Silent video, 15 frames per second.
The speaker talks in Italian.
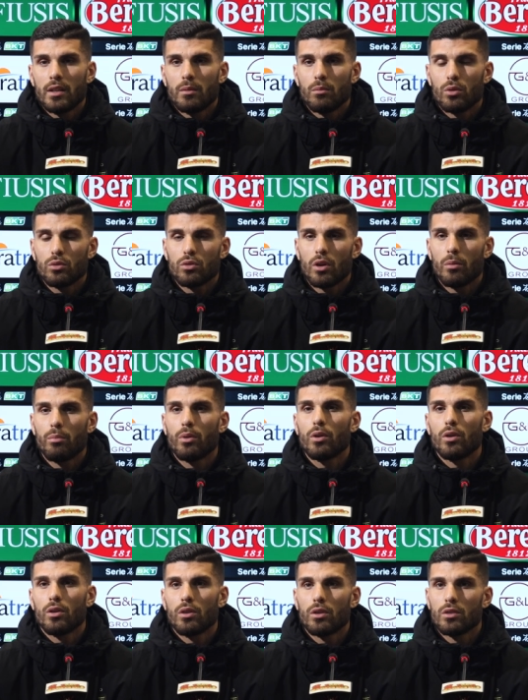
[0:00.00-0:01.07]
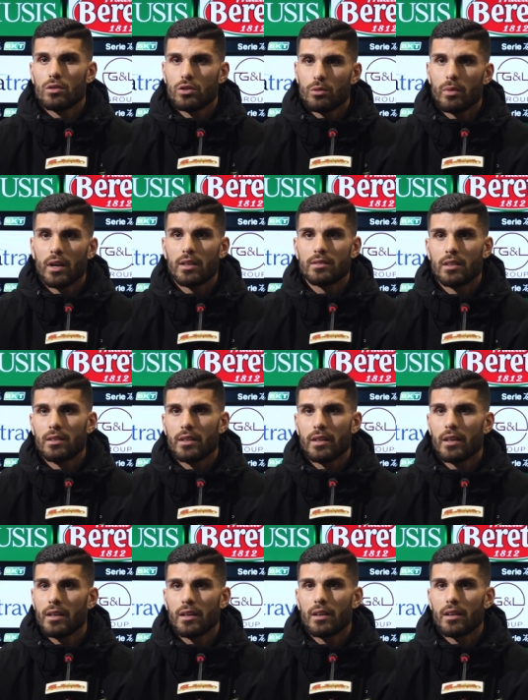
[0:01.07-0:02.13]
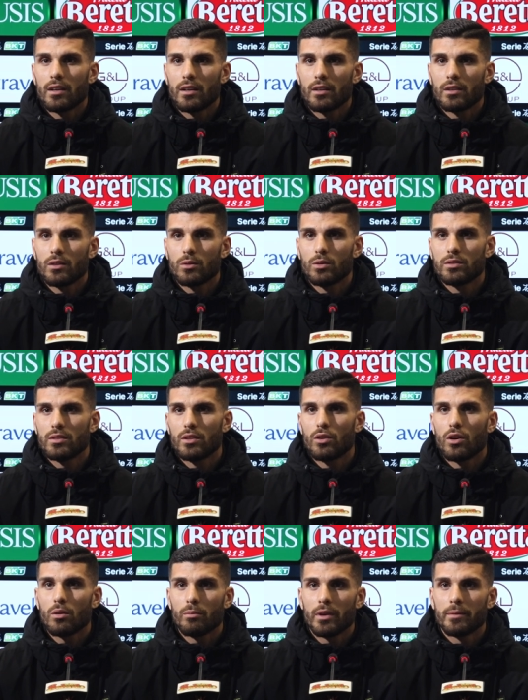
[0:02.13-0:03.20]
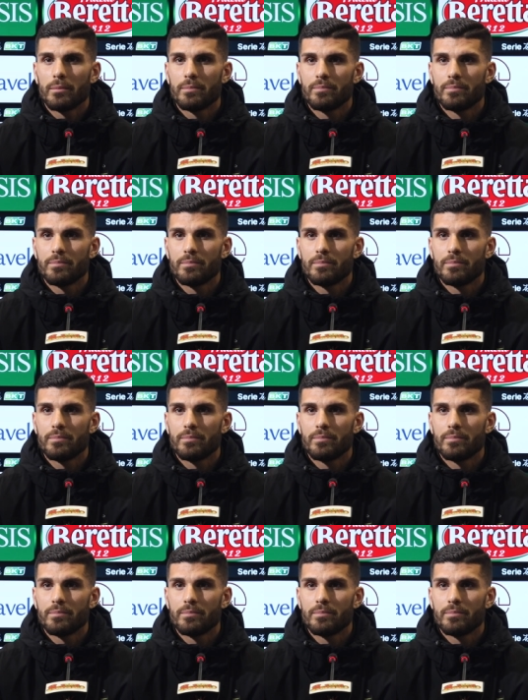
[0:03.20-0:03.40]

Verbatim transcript: Purtroppo ci dobbiamo attenere a queste norme.